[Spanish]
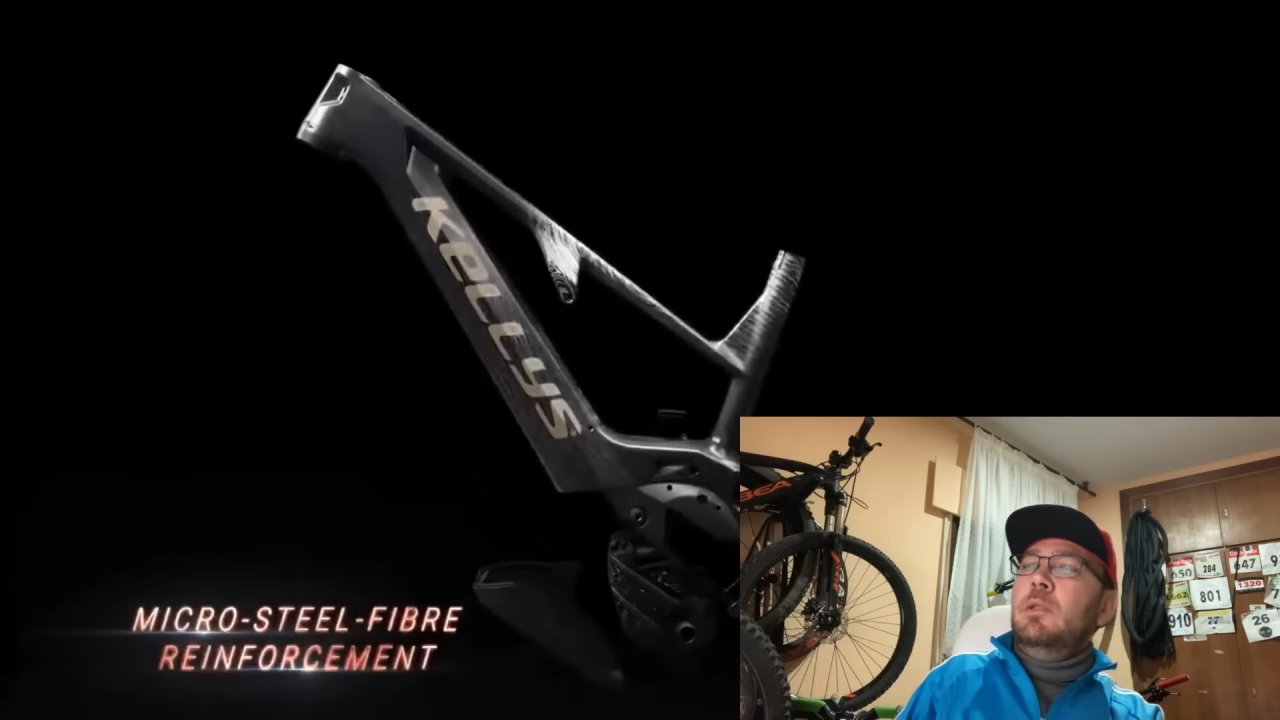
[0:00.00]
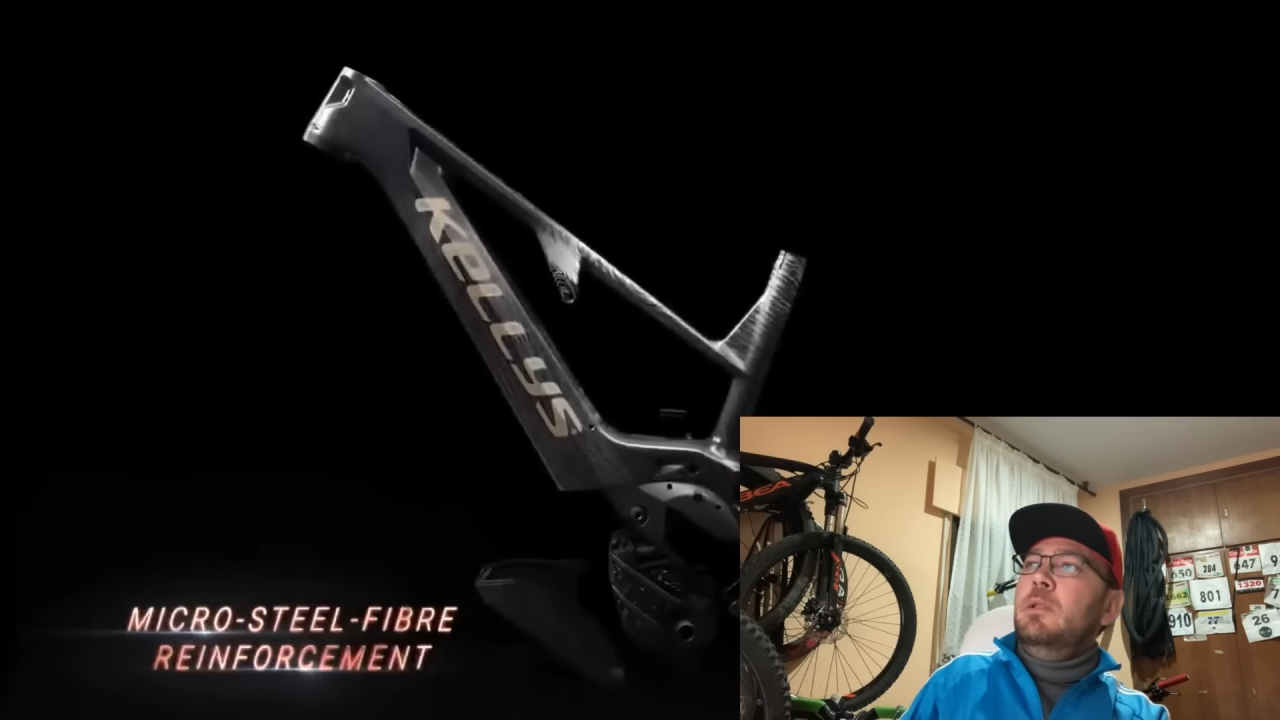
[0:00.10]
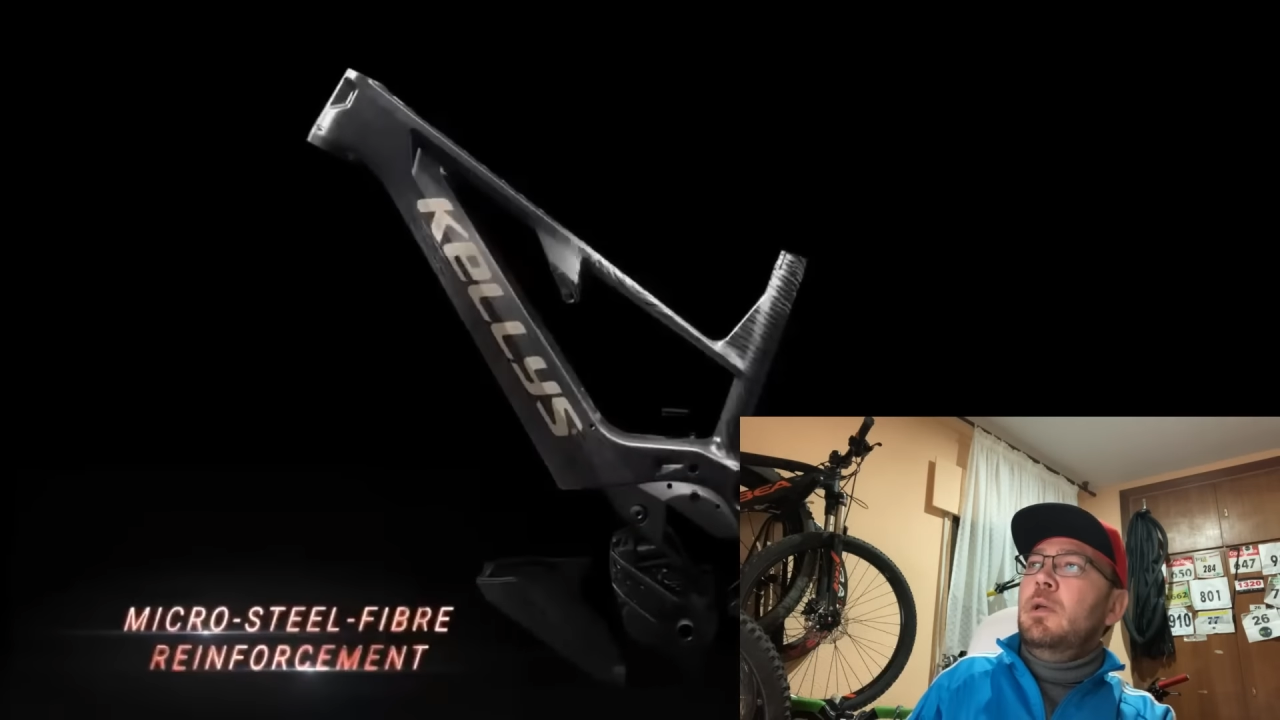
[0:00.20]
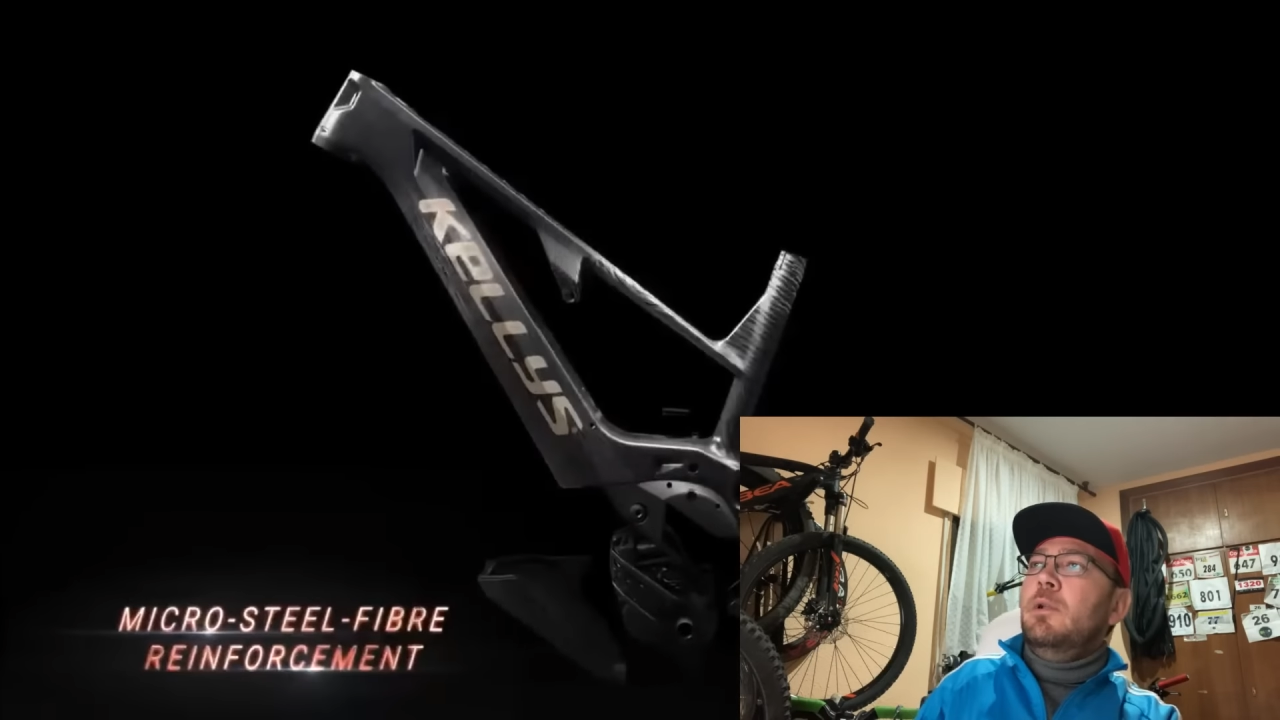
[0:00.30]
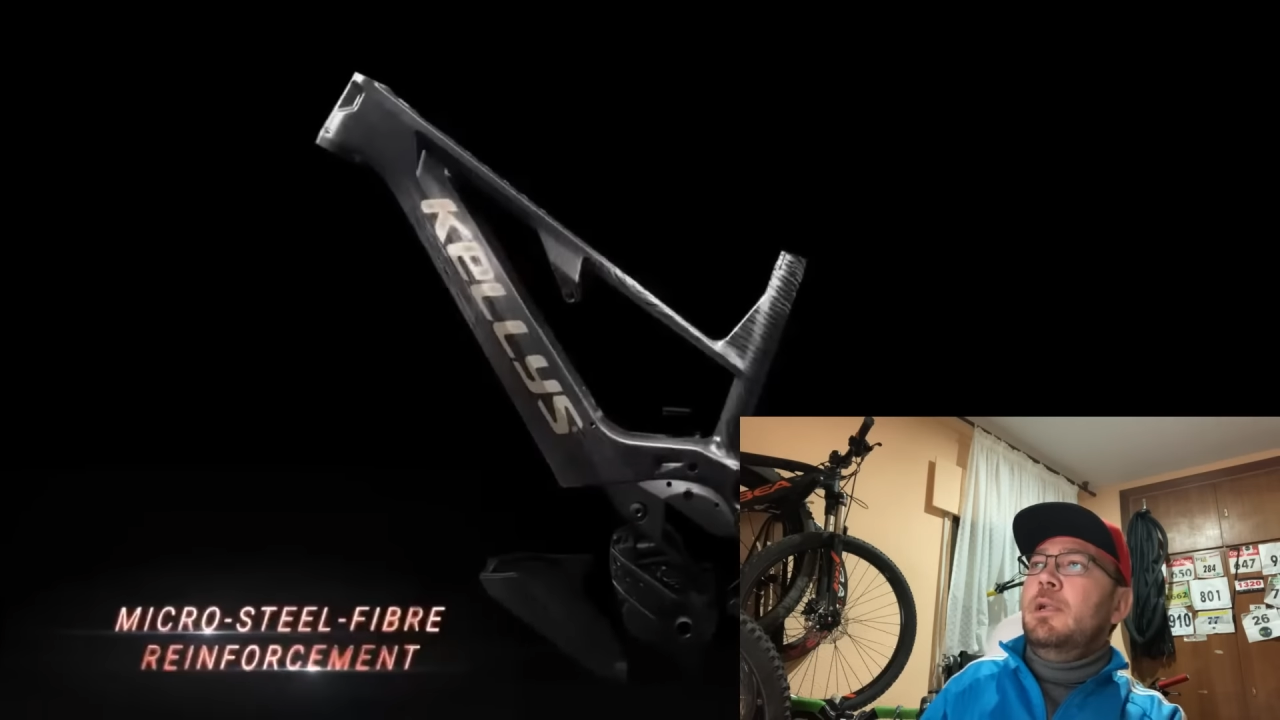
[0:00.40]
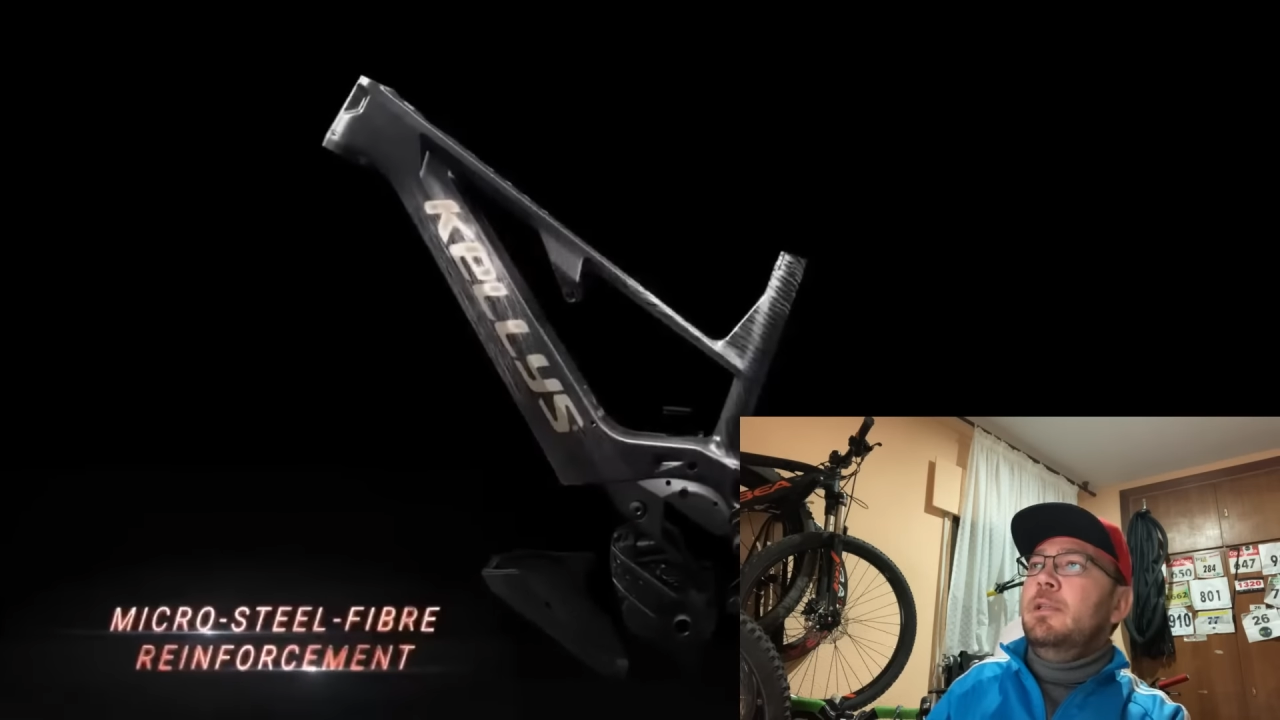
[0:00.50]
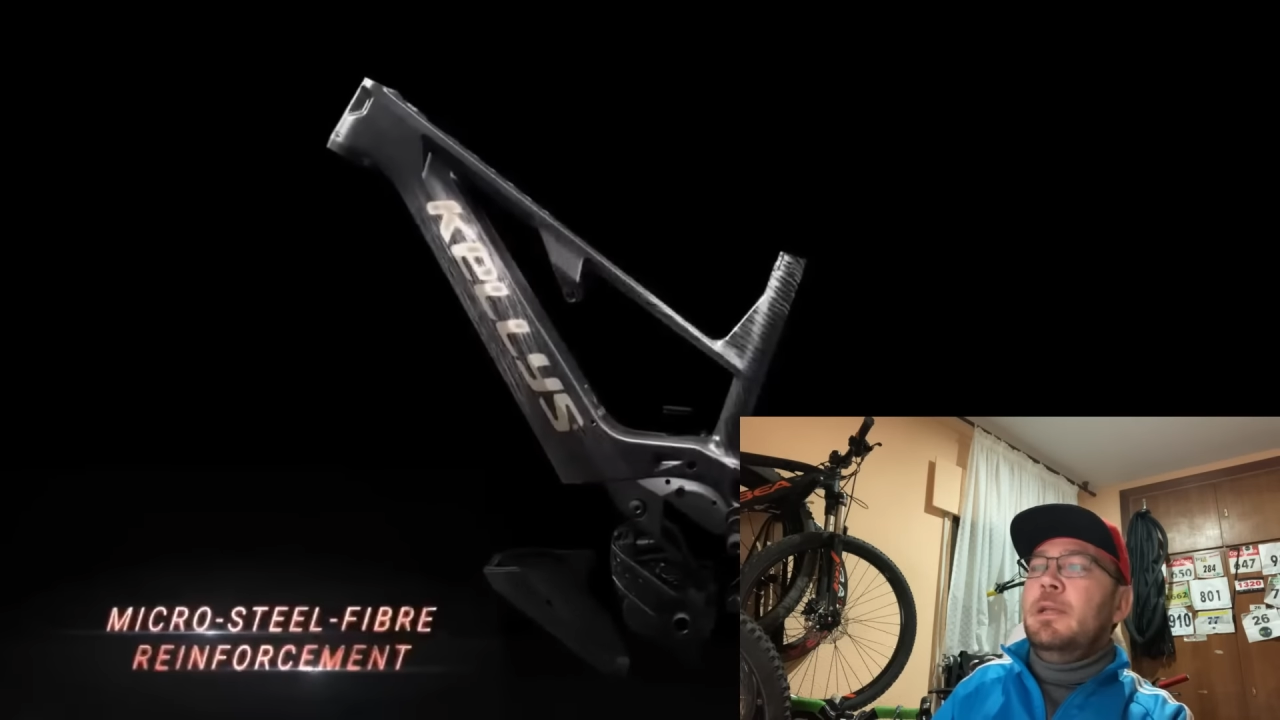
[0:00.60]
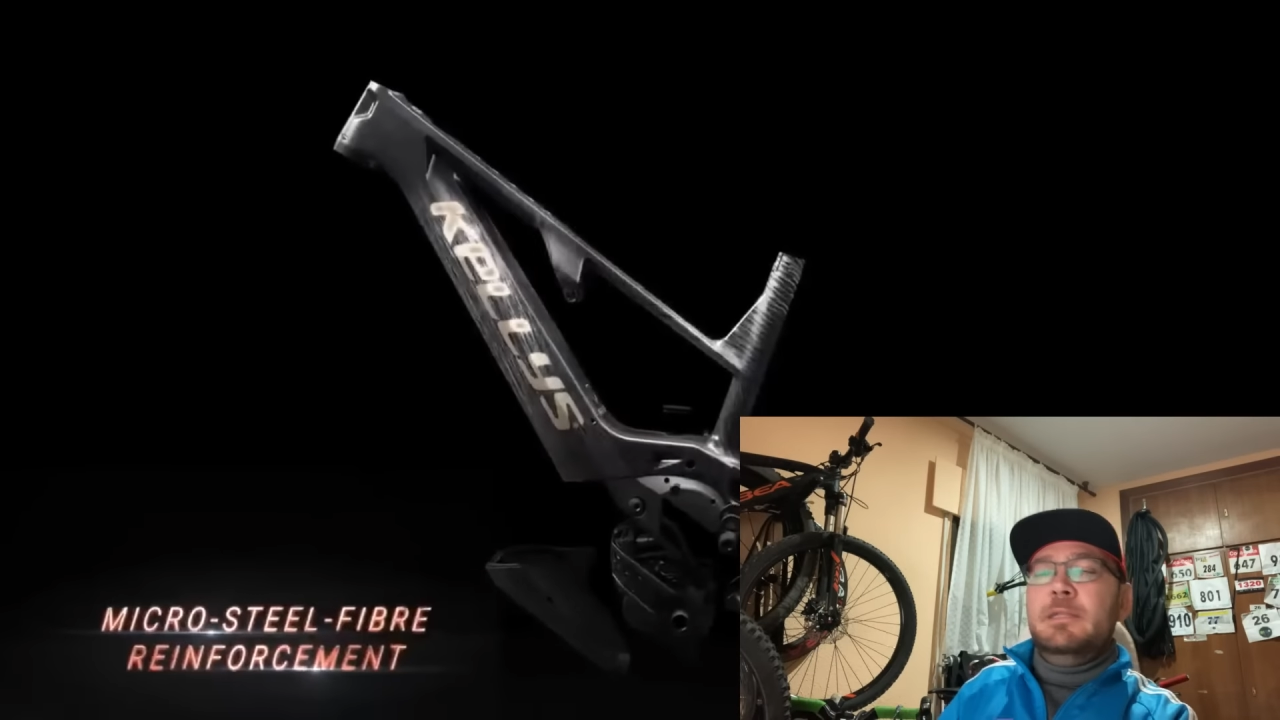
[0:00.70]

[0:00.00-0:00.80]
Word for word: diagonal y tal,